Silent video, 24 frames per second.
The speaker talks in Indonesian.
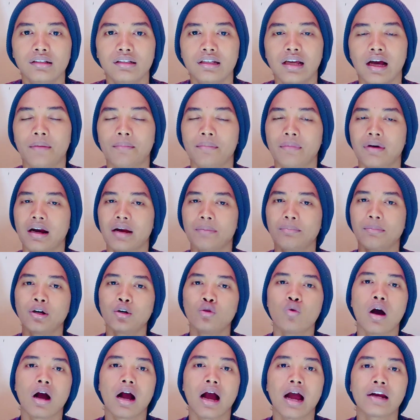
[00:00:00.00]
yang
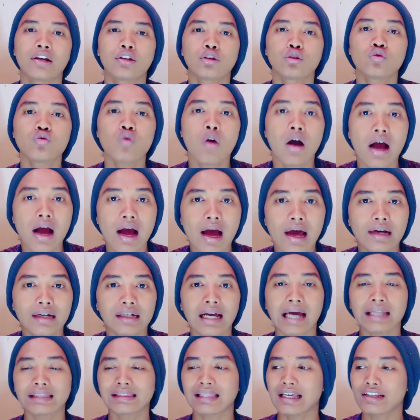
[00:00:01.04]
menduakan Tuhan.
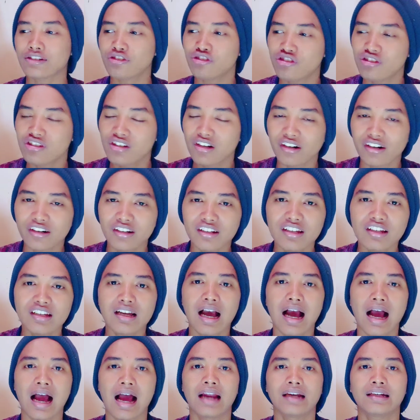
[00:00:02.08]
Kata syirik
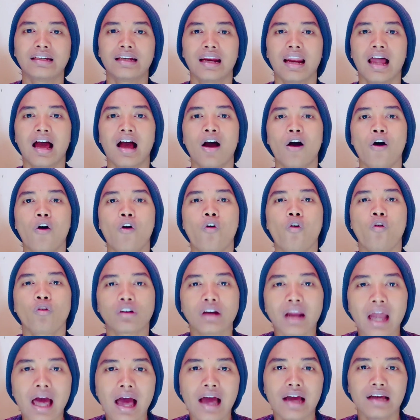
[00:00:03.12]
adalah
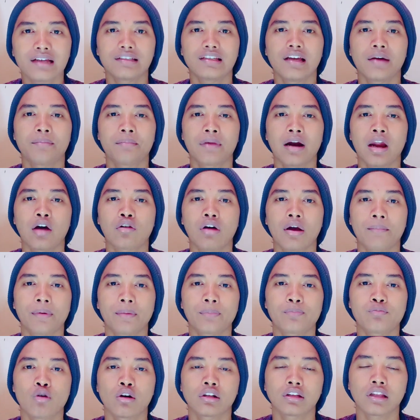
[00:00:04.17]
orang yang melakukan
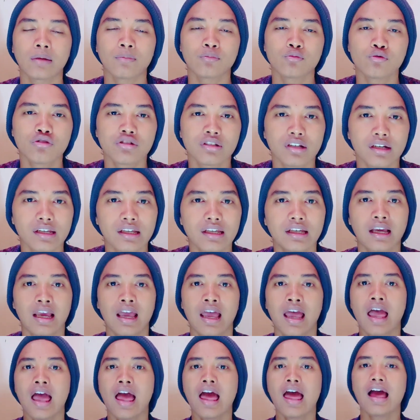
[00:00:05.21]
perbuatan musrik.
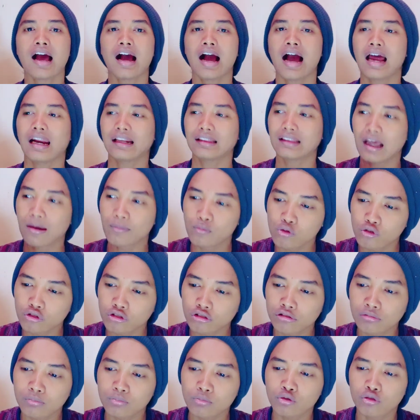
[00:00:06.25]
Kata
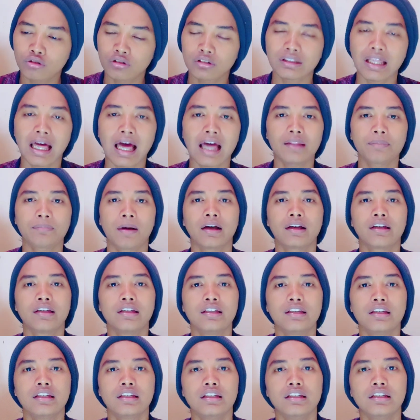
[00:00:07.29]
murtad
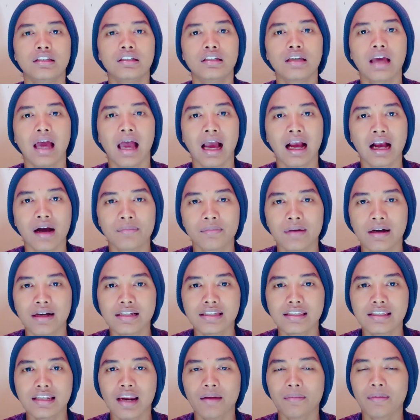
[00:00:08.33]
bagi agama
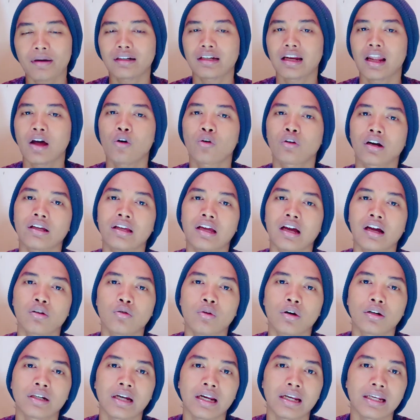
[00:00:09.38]
Islam adalah orang yang
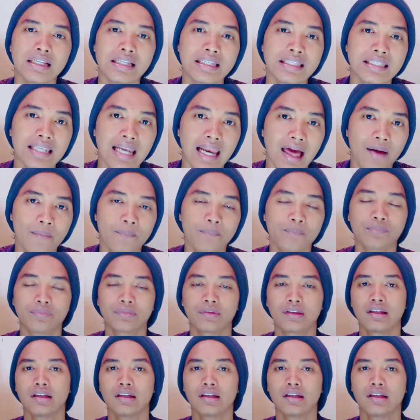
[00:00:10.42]
keluar dari Islam.